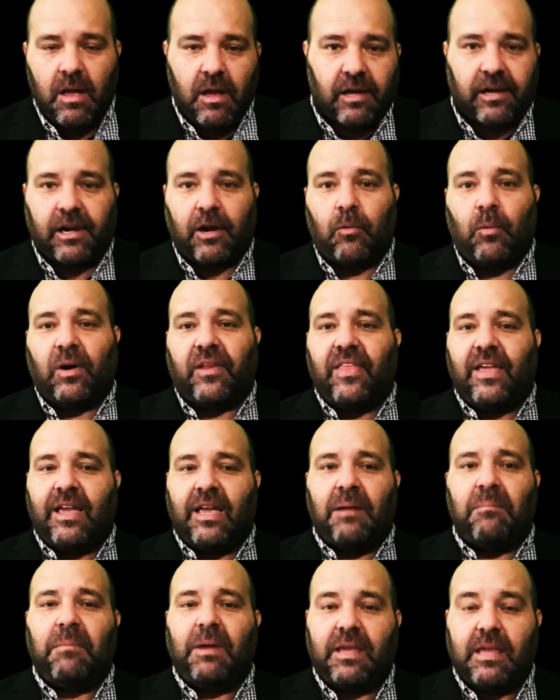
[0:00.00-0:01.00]
Recuerden
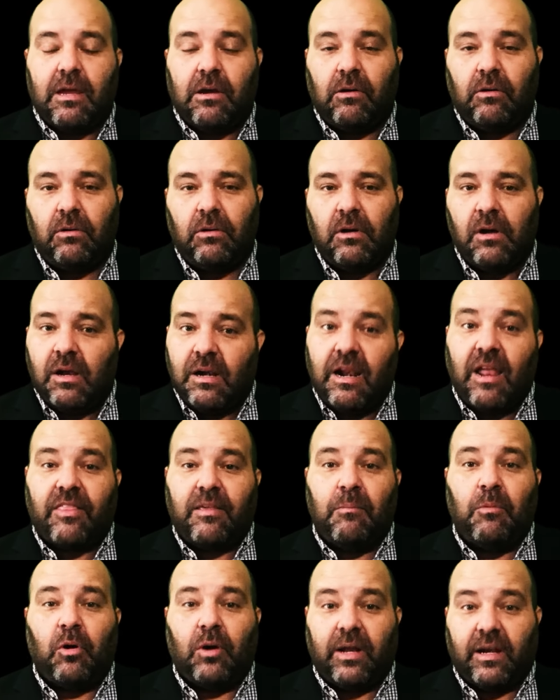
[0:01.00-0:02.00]
que en México la
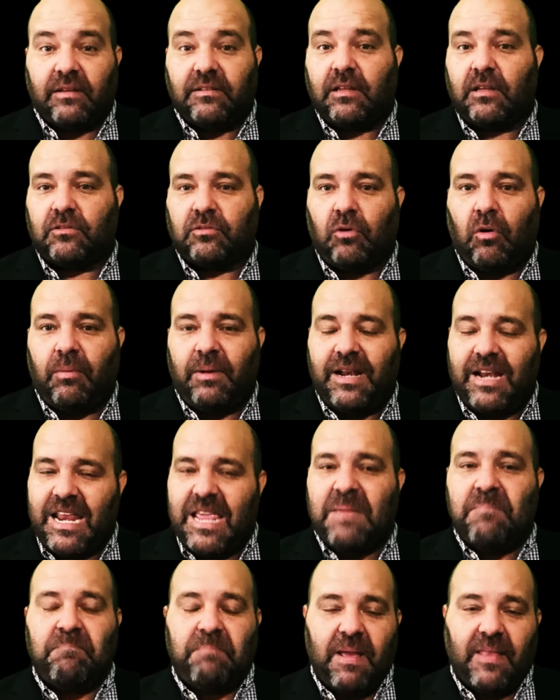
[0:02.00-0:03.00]
democracia es joven
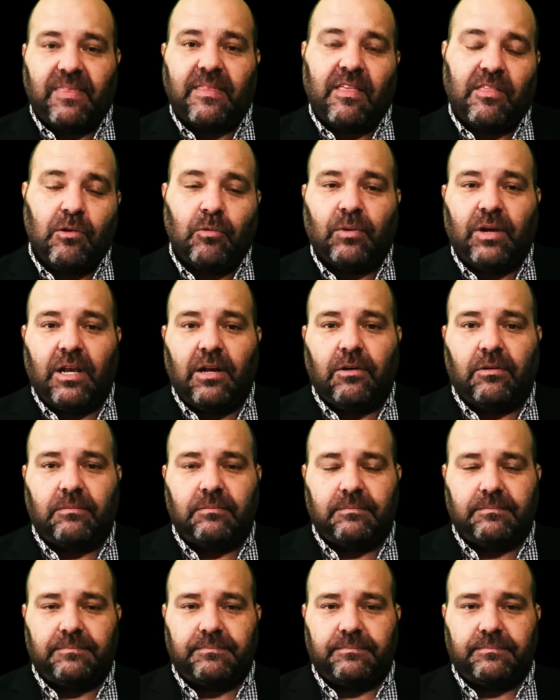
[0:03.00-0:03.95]
y pende de un hilo.